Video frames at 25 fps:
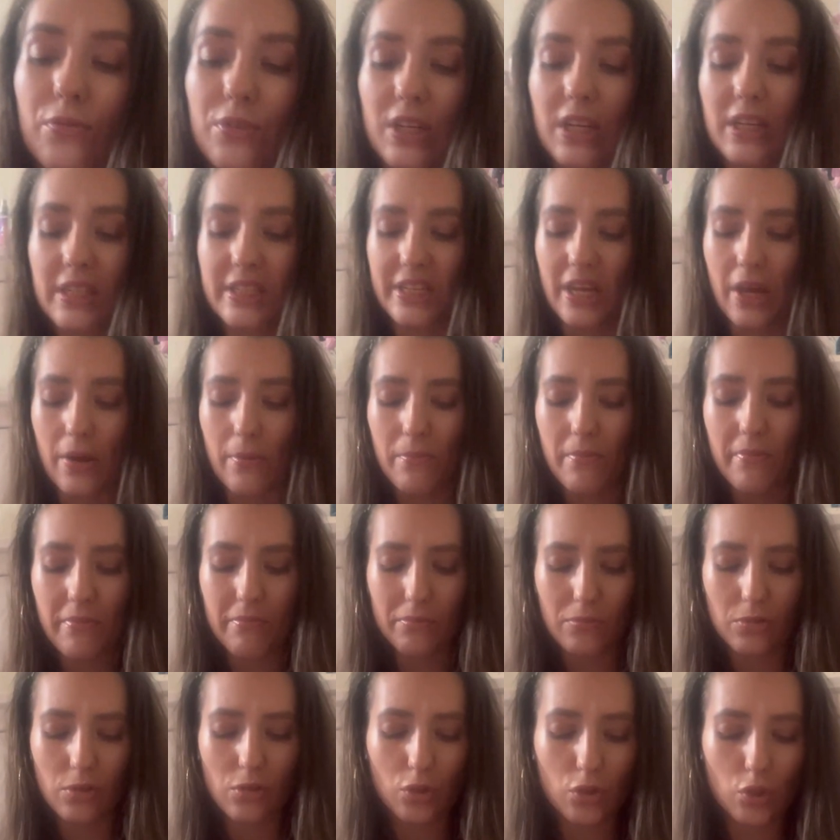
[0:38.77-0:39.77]
der
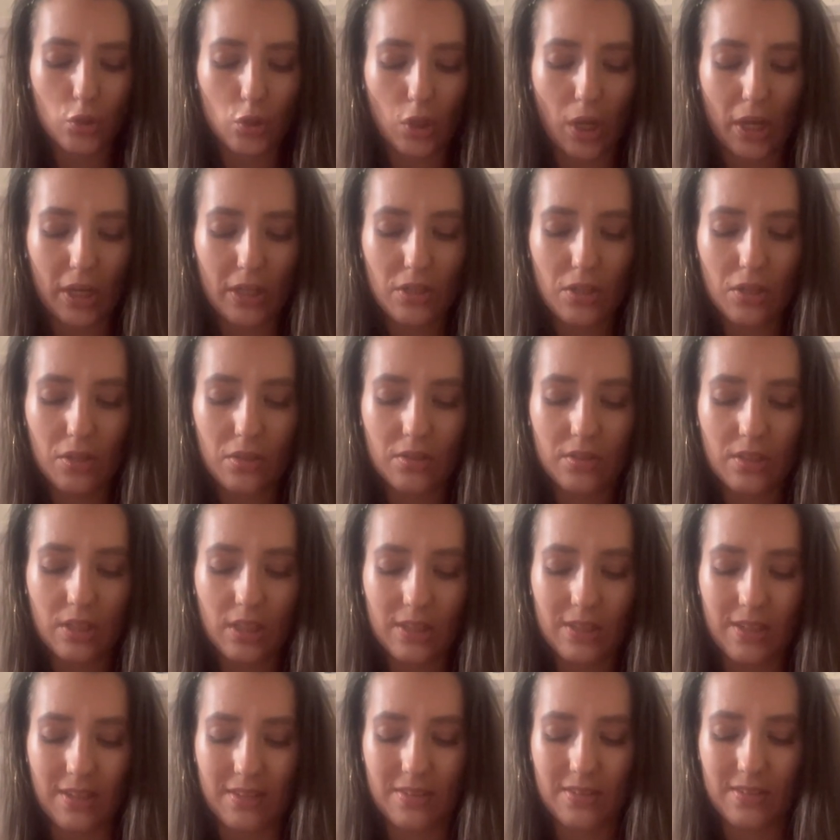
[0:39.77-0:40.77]
DM Seite
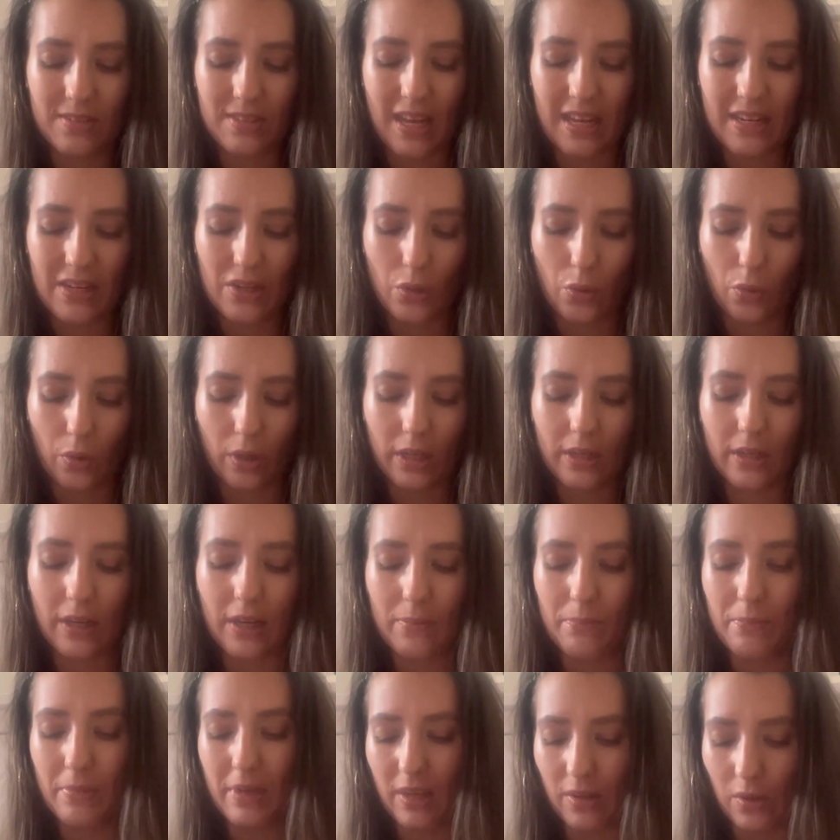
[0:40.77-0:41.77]
gesehen, dass es eine neue,
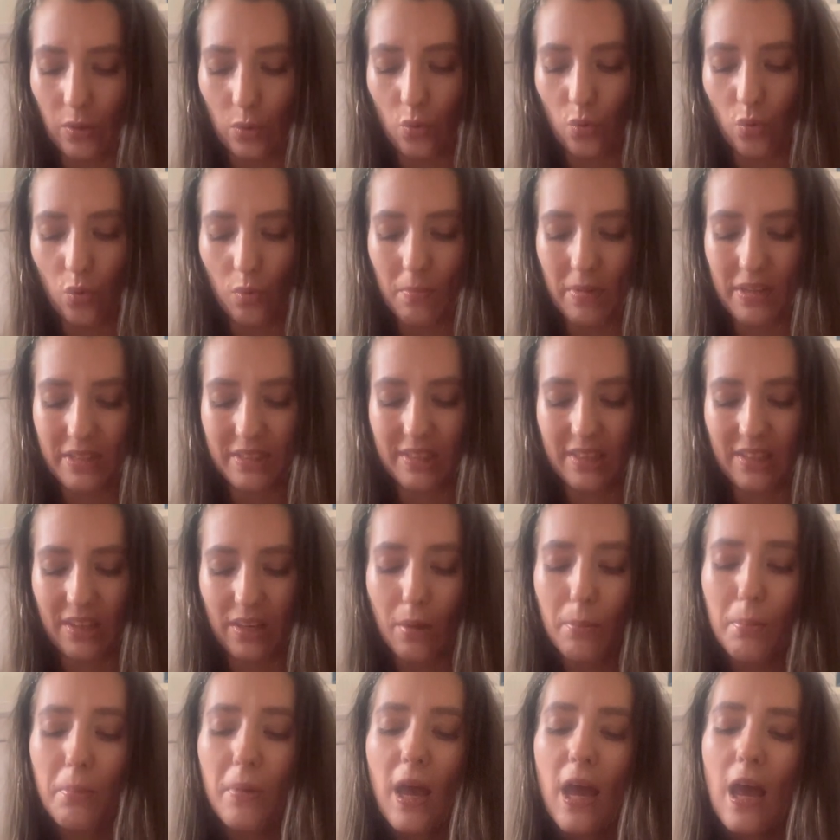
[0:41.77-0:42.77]
mehrere Tuchmasken
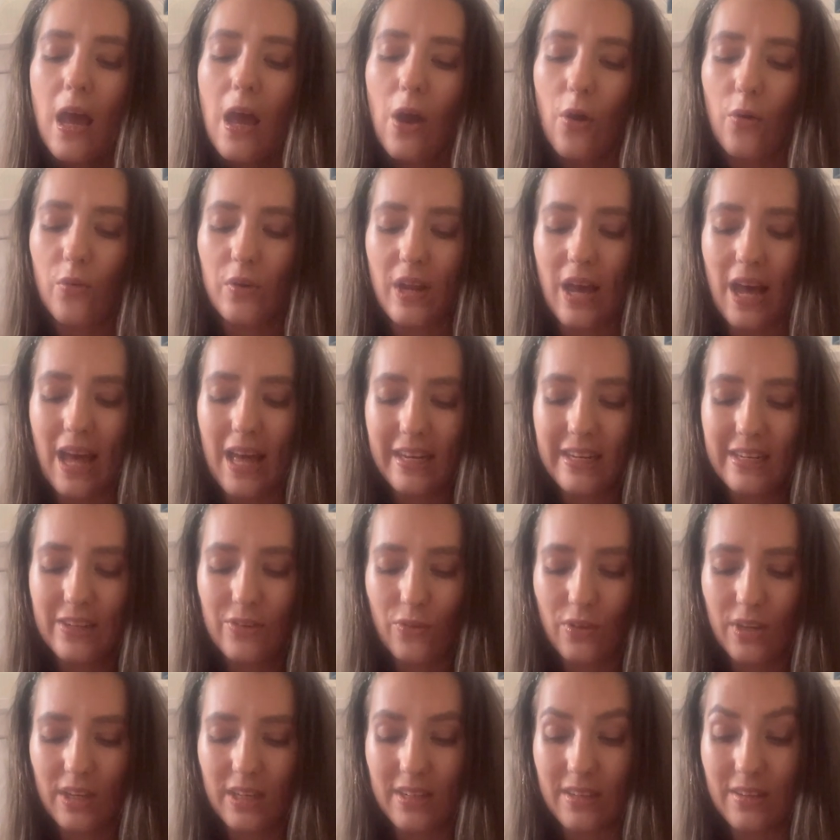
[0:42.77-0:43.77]
gibt. Und eine
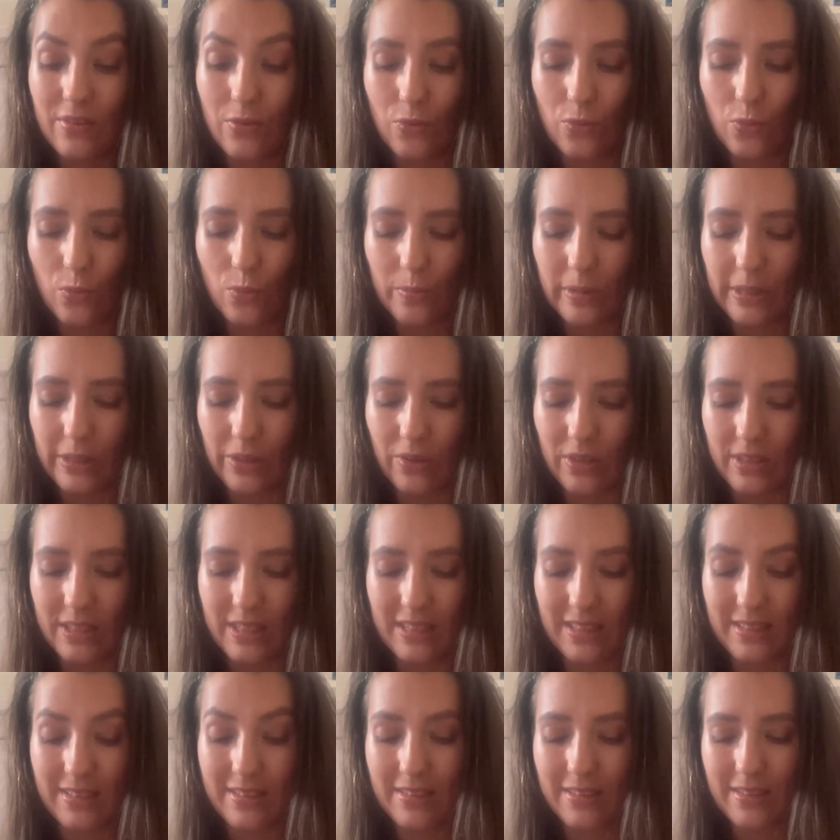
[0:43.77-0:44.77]
neue, oh mein Gott,
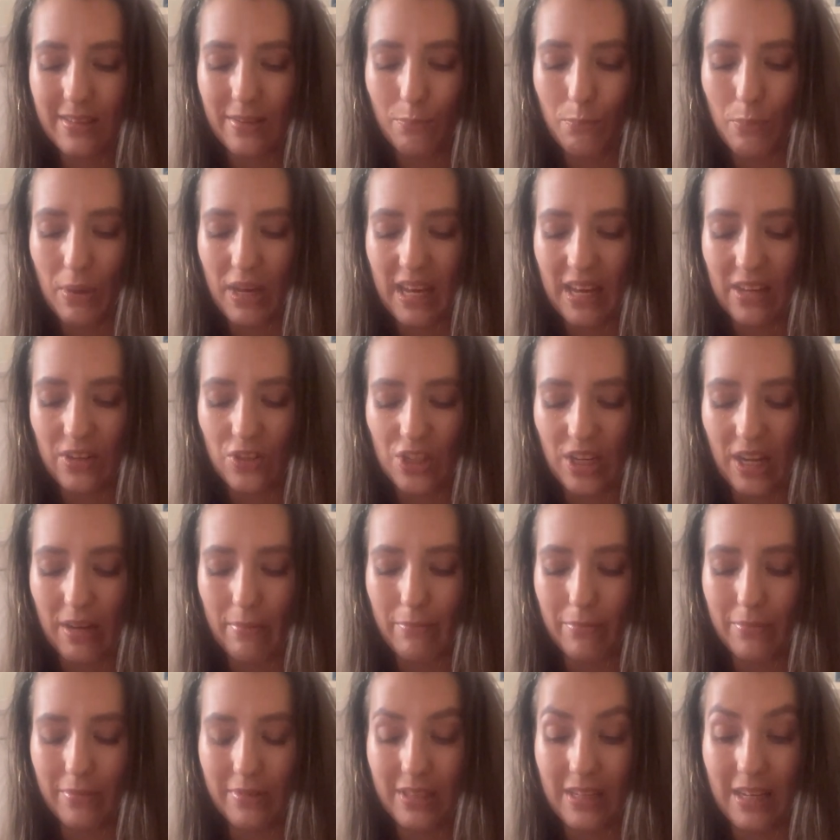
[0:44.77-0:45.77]
das Packaging
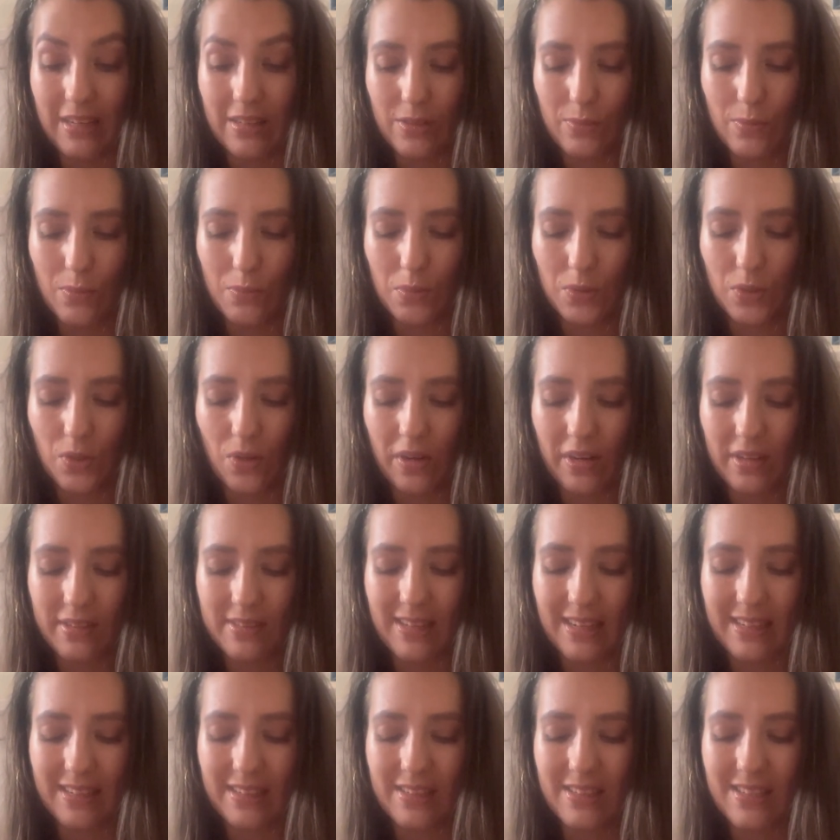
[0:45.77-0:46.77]
hat, es mir besonders
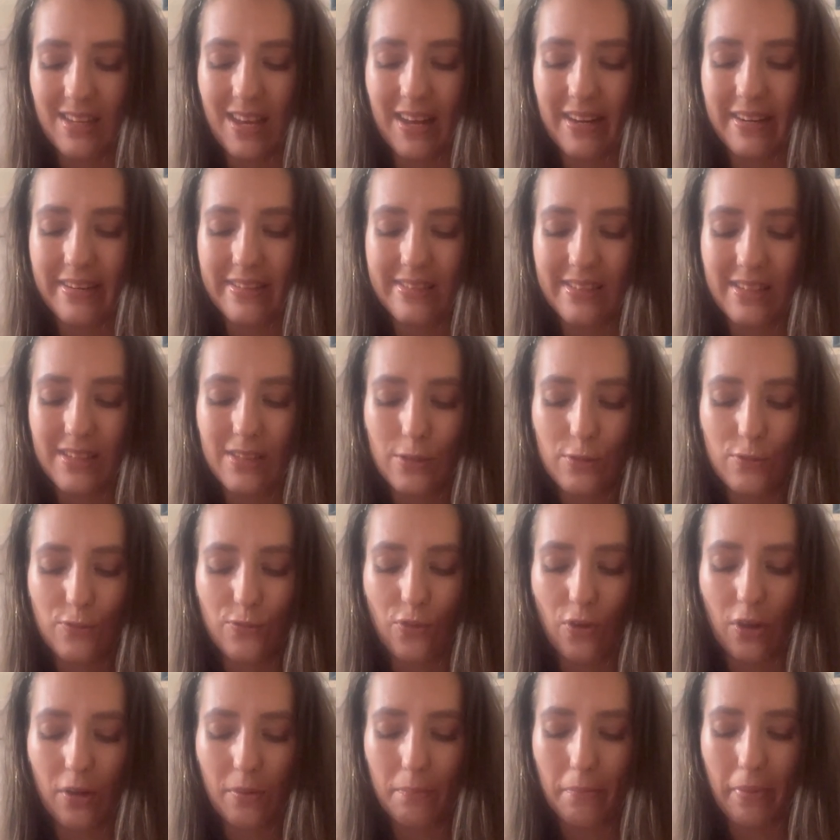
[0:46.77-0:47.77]
angetan. Das ist
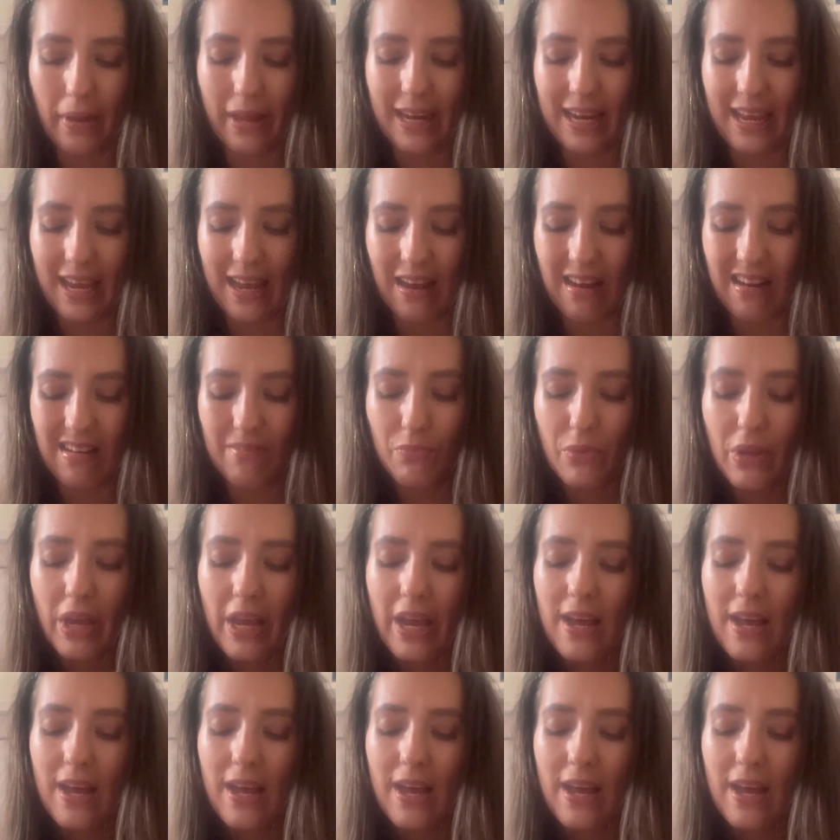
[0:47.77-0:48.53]
von Balea.